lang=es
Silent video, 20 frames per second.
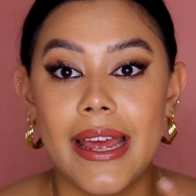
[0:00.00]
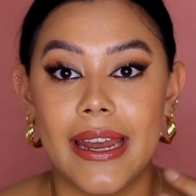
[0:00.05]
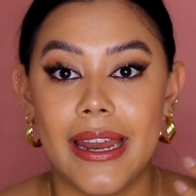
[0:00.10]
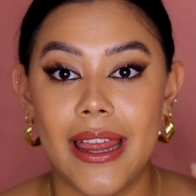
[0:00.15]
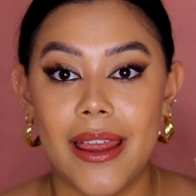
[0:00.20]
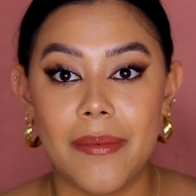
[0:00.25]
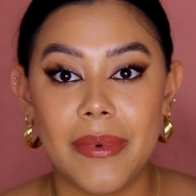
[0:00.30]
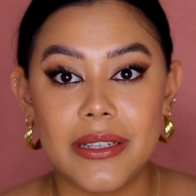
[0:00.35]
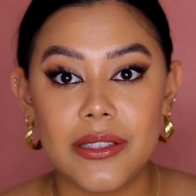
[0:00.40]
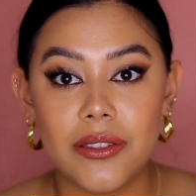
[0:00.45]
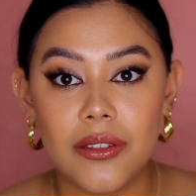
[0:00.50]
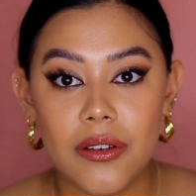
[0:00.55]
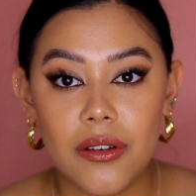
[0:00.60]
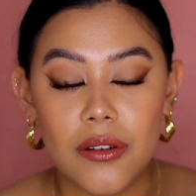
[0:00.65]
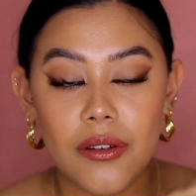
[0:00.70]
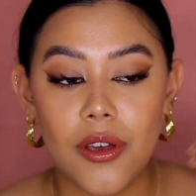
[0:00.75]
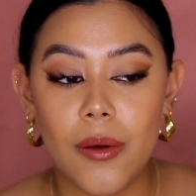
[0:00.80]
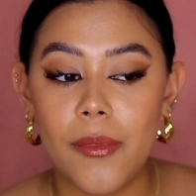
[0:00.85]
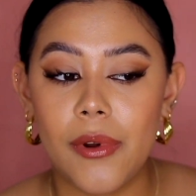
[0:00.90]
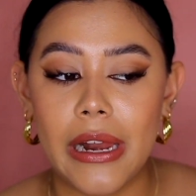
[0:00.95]
Nada más
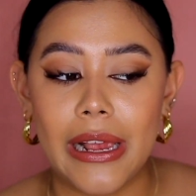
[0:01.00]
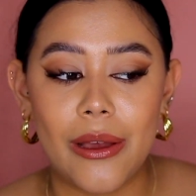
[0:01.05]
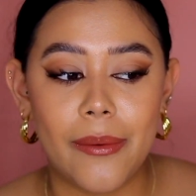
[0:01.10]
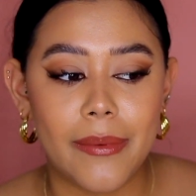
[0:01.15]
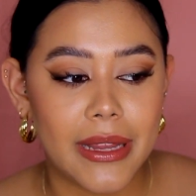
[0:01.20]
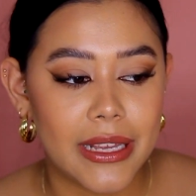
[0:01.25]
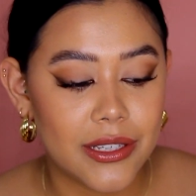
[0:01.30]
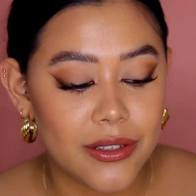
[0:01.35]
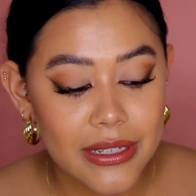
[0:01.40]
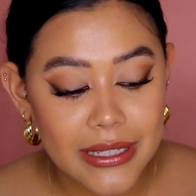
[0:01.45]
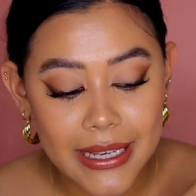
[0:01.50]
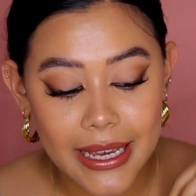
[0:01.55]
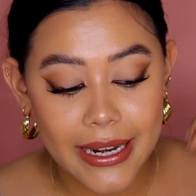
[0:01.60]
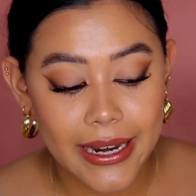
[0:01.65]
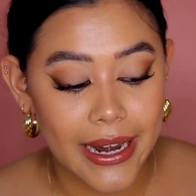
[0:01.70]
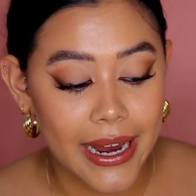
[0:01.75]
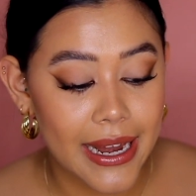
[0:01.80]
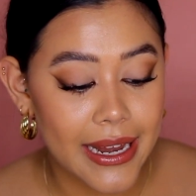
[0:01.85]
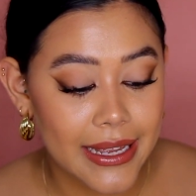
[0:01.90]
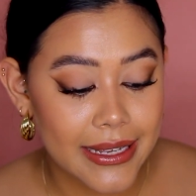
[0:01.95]
son como recomendaciones
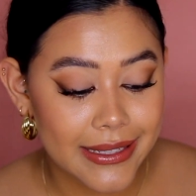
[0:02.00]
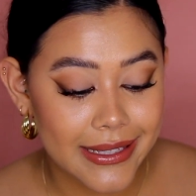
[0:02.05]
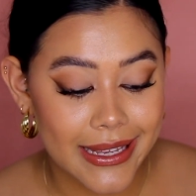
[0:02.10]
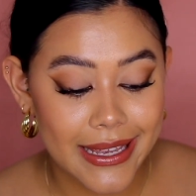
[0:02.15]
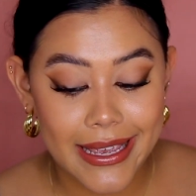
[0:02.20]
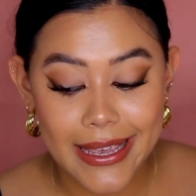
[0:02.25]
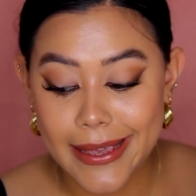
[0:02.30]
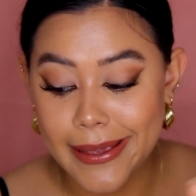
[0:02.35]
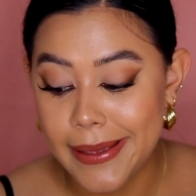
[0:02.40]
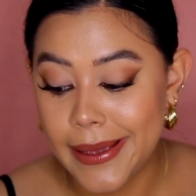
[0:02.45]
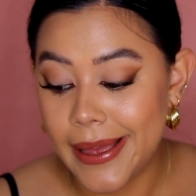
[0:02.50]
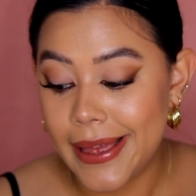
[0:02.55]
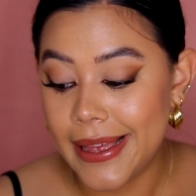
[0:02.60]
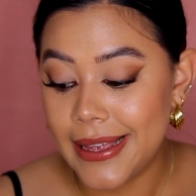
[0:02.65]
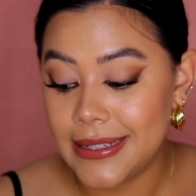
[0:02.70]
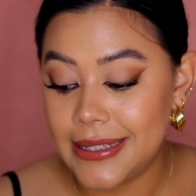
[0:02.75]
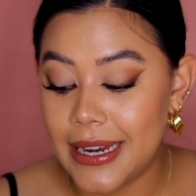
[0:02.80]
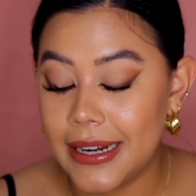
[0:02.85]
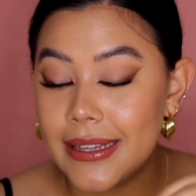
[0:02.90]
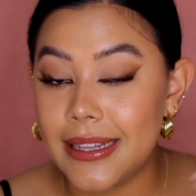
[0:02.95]
generales y
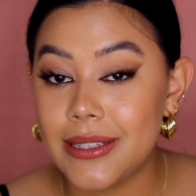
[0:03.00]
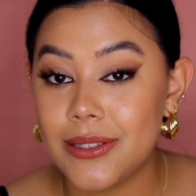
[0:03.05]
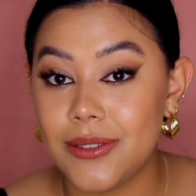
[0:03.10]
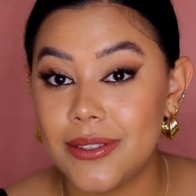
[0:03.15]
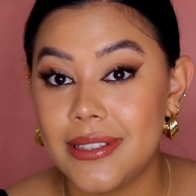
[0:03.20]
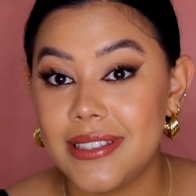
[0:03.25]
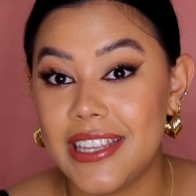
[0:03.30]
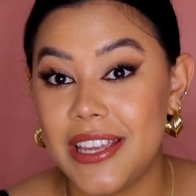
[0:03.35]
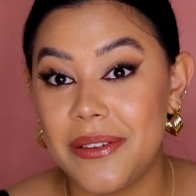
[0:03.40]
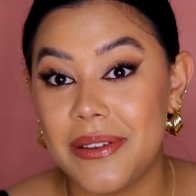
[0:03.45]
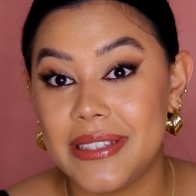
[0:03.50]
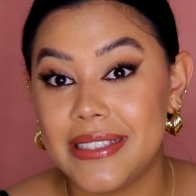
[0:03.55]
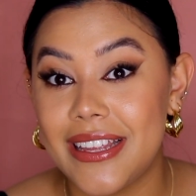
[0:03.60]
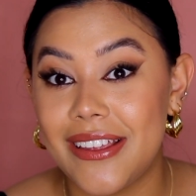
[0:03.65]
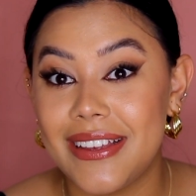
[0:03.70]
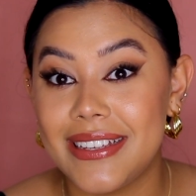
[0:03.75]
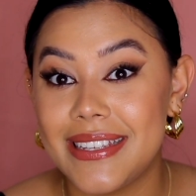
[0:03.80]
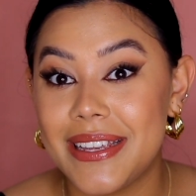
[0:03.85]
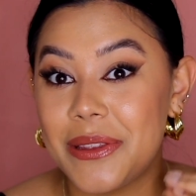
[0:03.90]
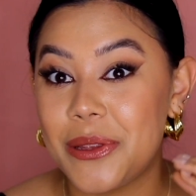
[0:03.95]
ciertas cosas que yo he
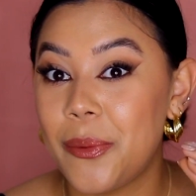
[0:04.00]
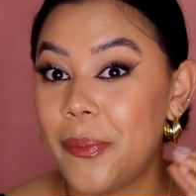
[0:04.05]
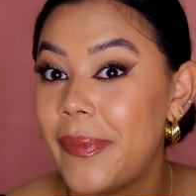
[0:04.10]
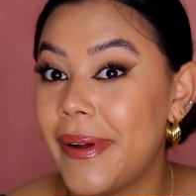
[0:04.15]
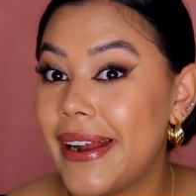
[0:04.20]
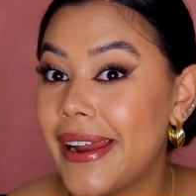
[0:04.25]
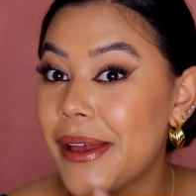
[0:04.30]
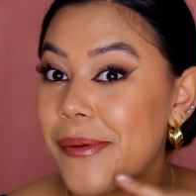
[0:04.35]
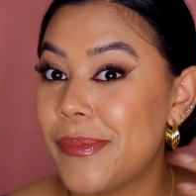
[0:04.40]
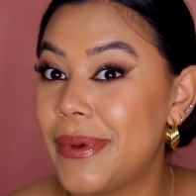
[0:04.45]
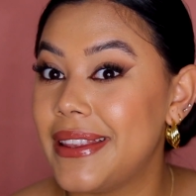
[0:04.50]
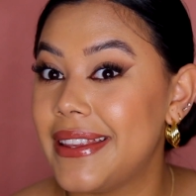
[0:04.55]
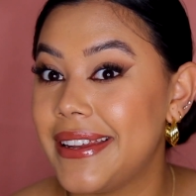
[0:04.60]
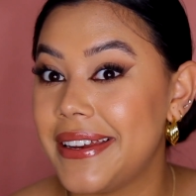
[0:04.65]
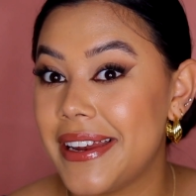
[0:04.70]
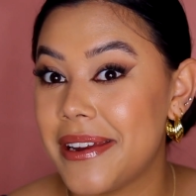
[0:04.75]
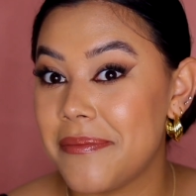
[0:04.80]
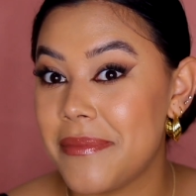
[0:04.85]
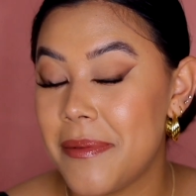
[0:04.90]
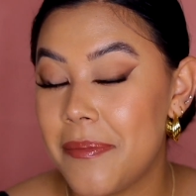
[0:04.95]
estado haciendo para
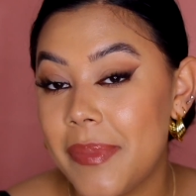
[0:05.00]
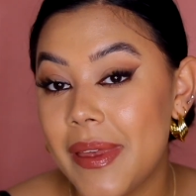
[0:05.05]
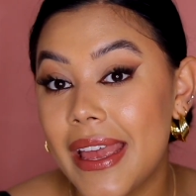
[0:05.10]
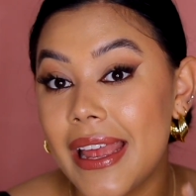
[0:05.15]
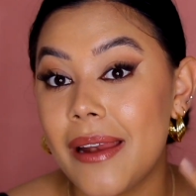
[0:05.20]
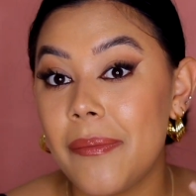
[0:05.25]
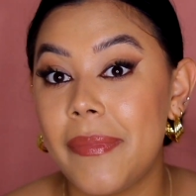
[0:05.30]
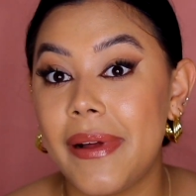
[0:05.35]
mantener mi piel,